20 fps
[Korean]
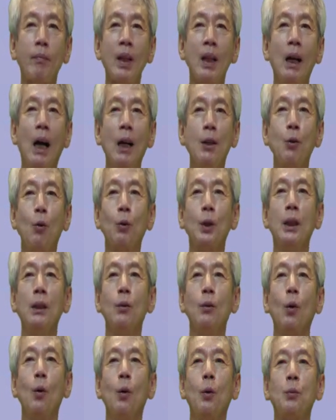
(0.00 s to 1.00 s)
아 여기
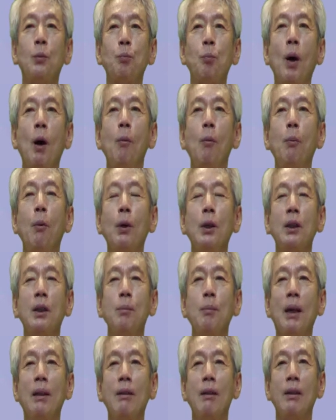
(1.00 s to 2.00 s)
요 파워포인트
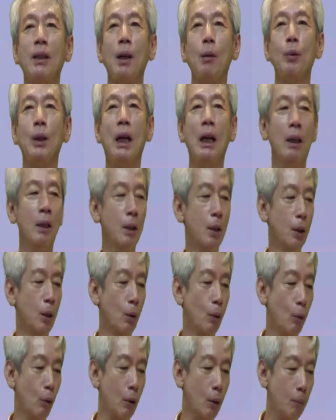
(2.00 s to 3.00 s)
만들 때보다
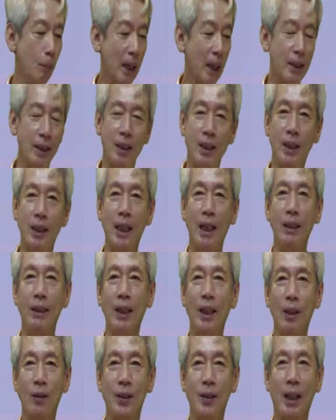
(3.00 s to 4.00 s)
오늘 많이
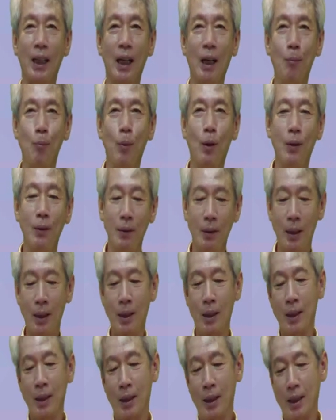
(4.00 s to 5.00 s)
지났네요. 제가 한번
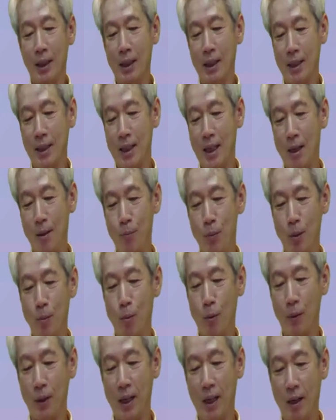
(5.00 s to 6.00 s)

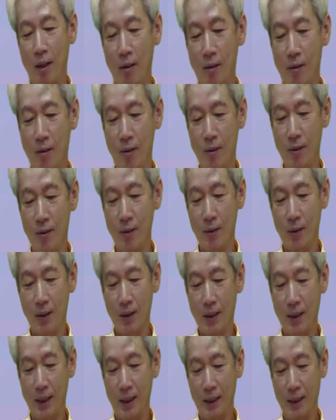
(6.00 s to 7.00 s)
살펴볼게요.
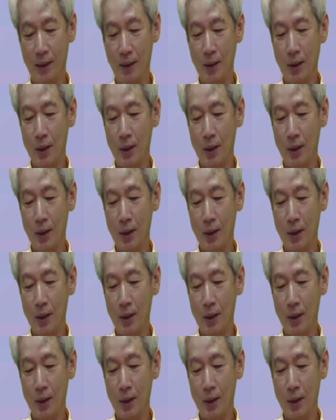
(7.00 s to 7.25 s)
이